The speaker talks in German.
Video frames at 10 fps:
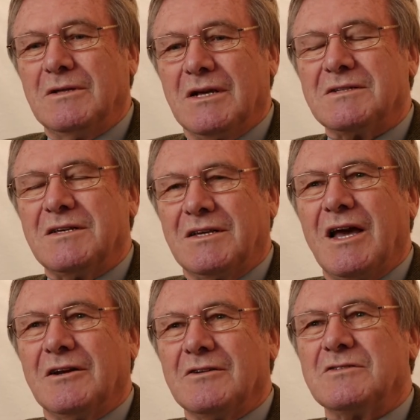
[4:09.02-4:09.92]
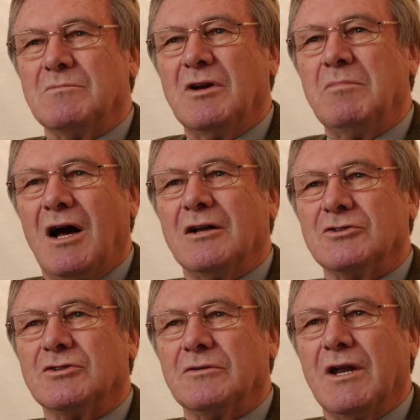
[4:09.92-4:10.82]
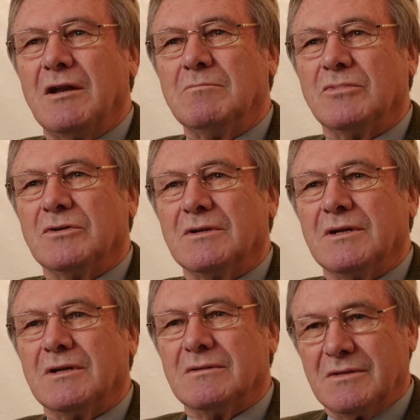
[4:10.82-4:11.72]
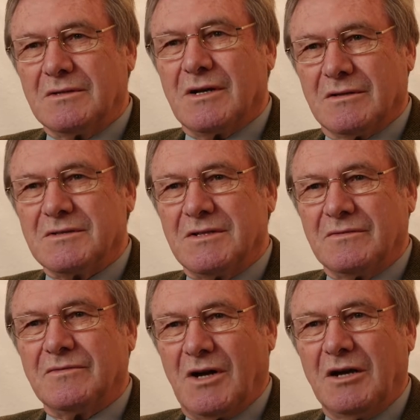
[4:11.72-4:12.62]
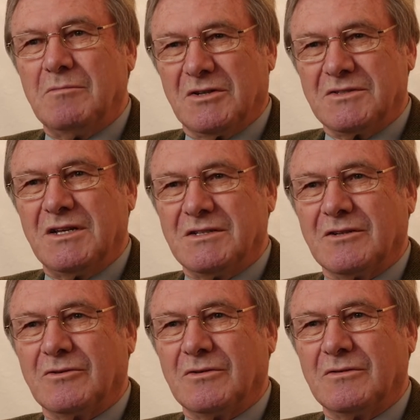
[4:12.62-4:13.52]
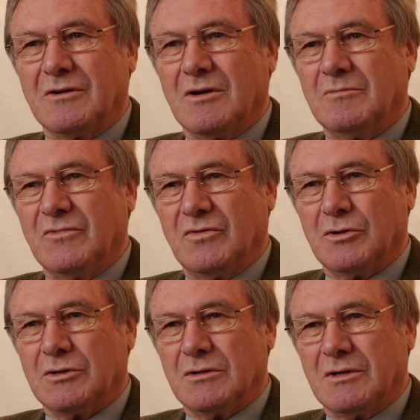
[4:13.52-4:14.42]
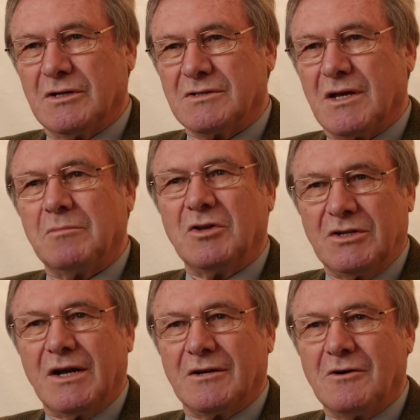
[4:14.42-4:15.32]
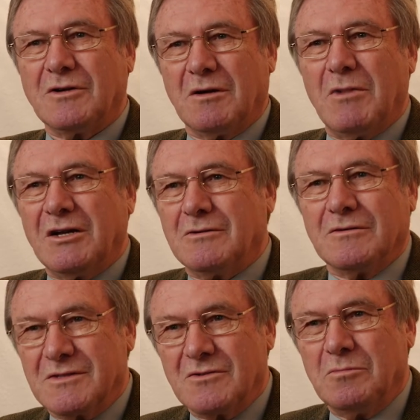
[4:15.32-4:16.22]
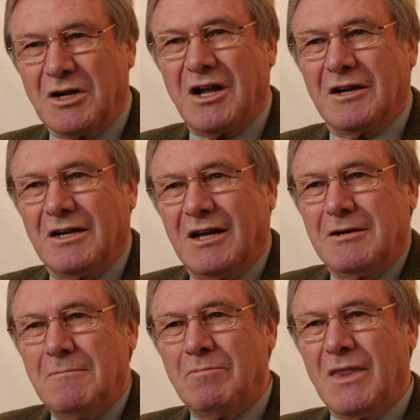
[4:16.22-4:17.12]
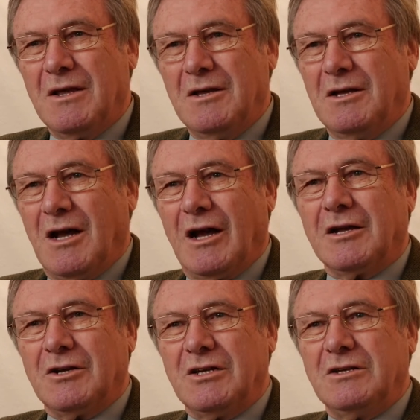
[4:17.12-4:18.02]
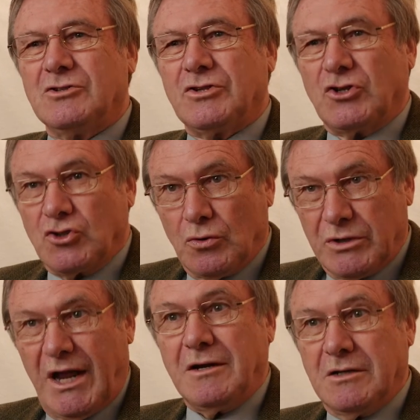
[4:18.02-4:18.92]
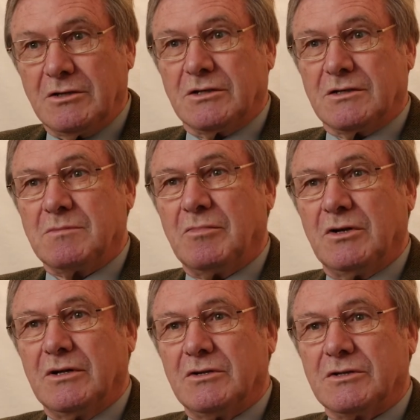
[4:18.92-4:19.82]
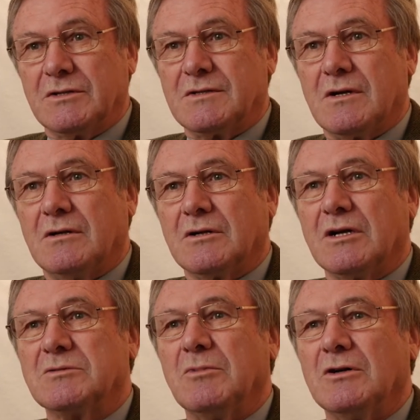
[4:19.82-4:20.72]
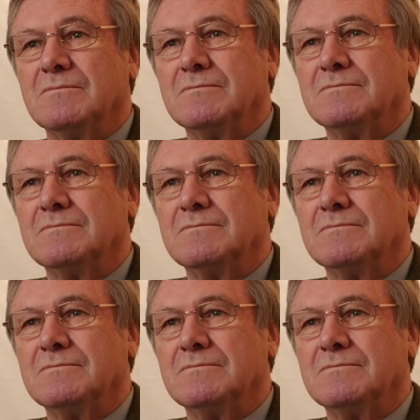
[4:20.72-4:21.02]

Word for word: dass ich gerne zum Liberalen Studentenbund, aus, aus, vor allem aus diesen Gründen kommen würde. Das habe ich dann auch gemacht und so begann dann eigentlich studentisches politisches Engagement.